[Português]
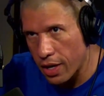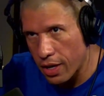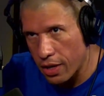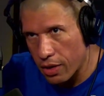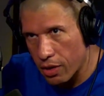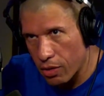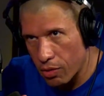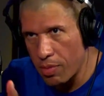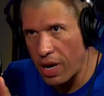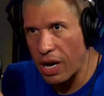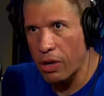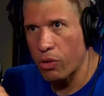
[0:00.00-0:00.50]

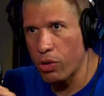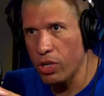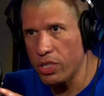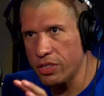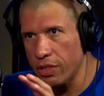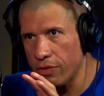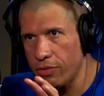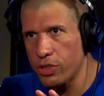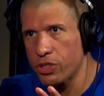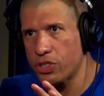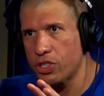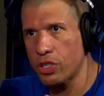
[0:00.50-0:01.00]
Uma coisa é
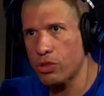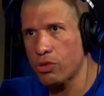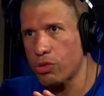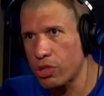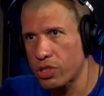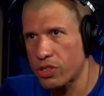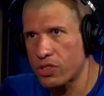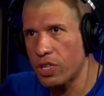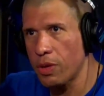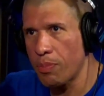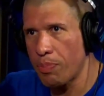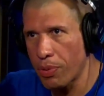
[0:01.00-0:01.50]
você
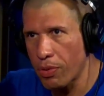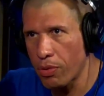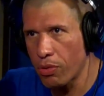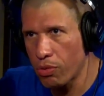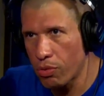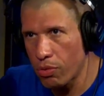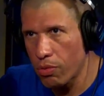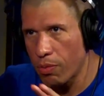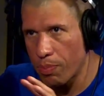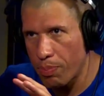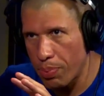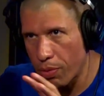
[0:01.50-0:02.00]
torcer para
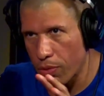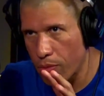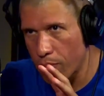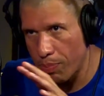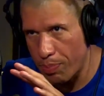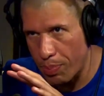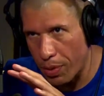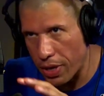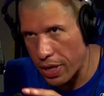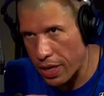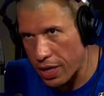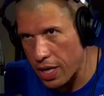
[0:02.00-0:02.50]
um,
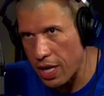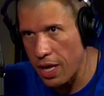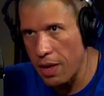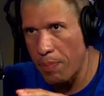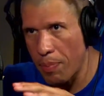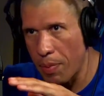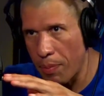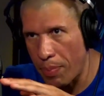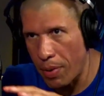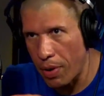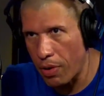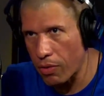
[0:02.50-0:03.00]
um,
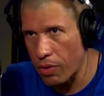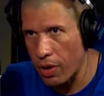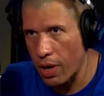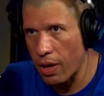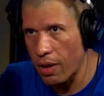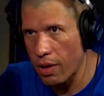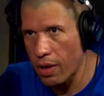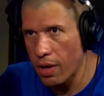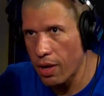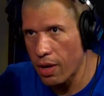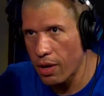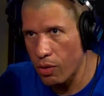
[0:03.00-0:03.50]
equipe, para alguém.
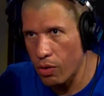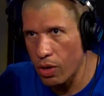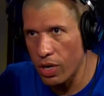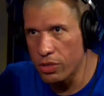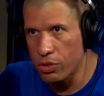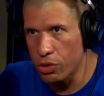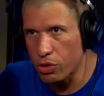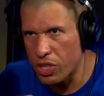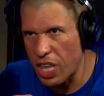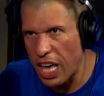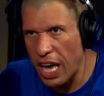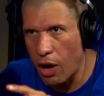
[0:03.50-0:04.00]
É
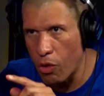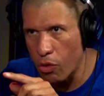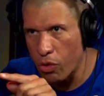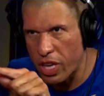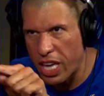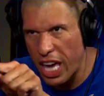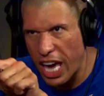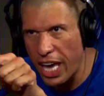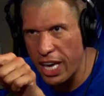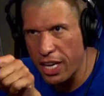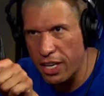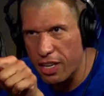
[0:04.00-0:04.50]
Quando é tem
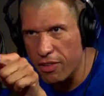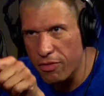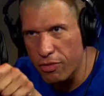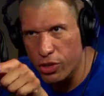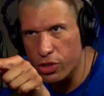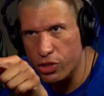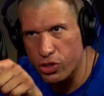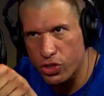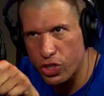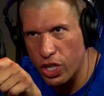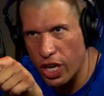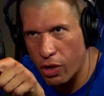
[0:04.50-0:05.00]
alguém brother, que né?
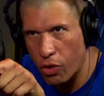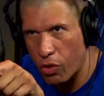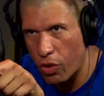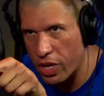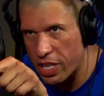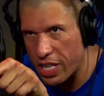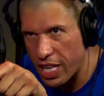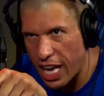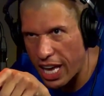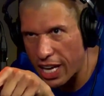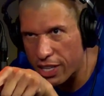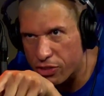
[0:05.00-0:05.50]
você
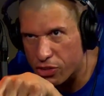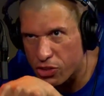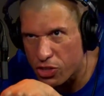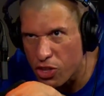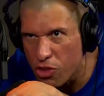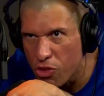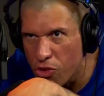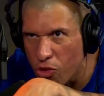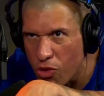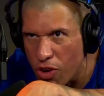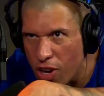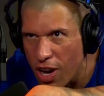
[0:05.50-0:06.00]
conhece
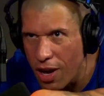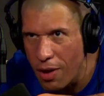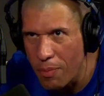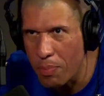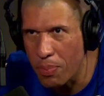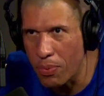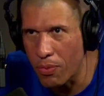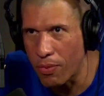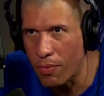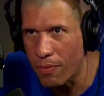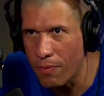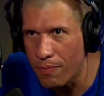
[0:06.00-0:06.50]
no
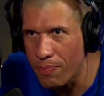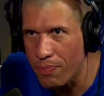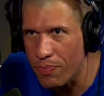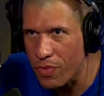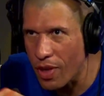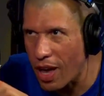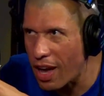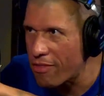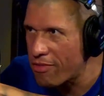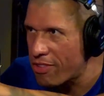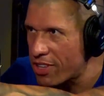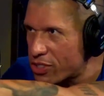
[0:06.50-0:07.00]
campo, você fala,
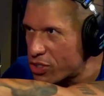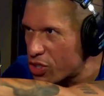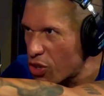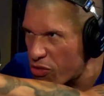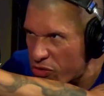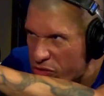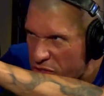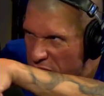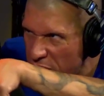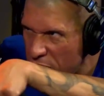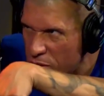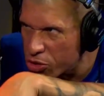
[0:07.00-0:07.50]
aí vê seu
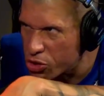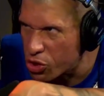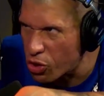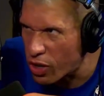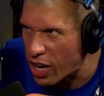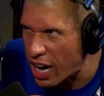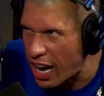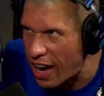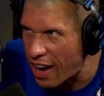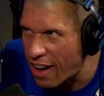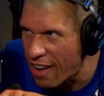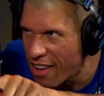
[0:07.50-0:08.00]
filho cara.
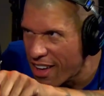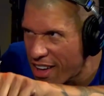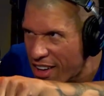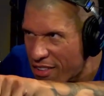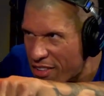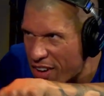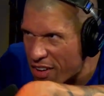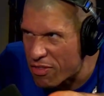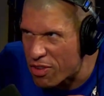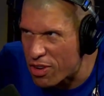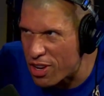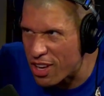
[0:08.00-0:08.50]
jogar,
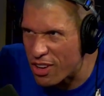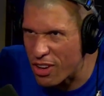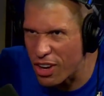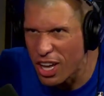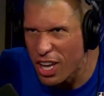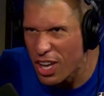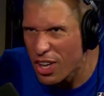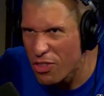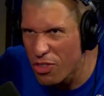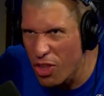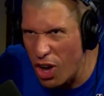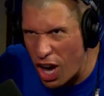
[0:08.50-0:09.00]
vai ver o
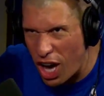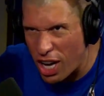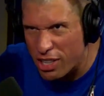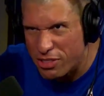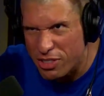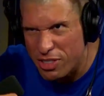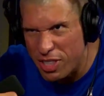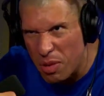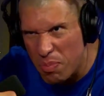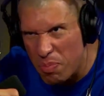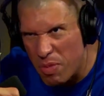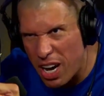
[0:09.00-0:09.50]
negócio.
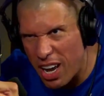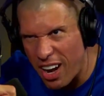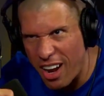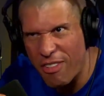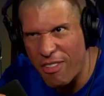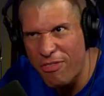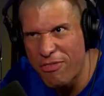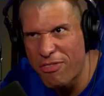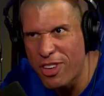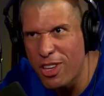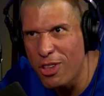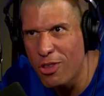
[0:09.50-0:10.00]
Nossa, é
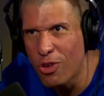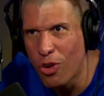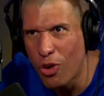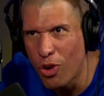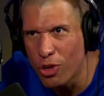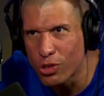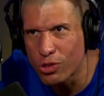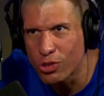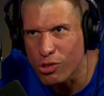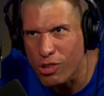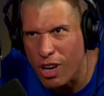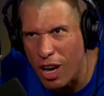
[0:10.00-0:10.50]

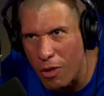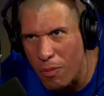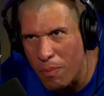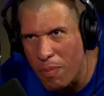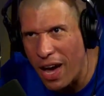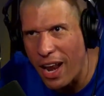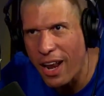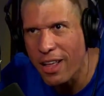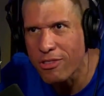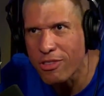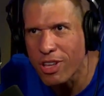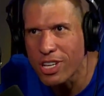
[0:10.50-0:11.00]
maravilhoso, cara, o
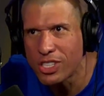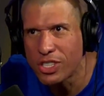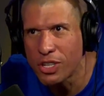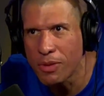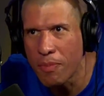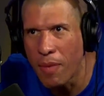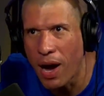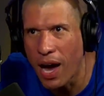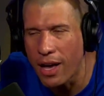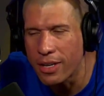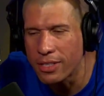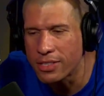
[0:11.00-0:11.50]
barato é. é
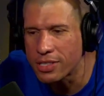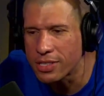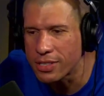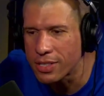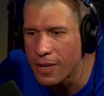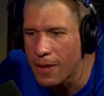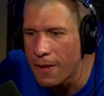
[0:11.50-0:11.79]
demais.